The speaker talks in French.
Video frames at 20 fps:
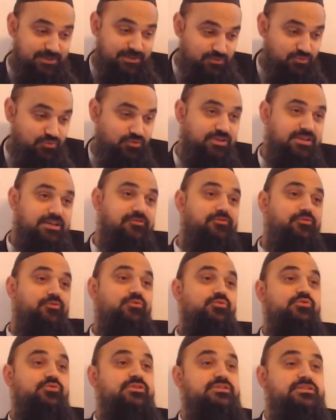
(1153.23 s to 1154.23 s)
il y a du sucre qui a
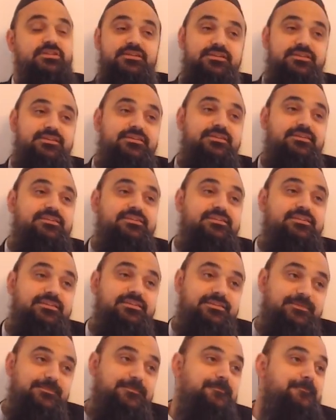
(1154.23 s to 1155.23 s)
fondu déjà.
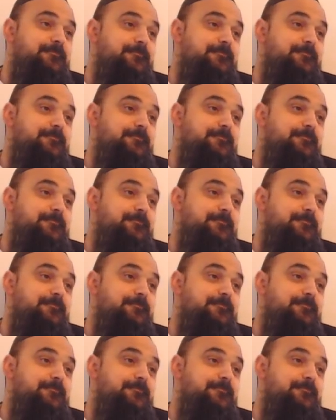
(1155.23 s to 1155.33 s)
Tous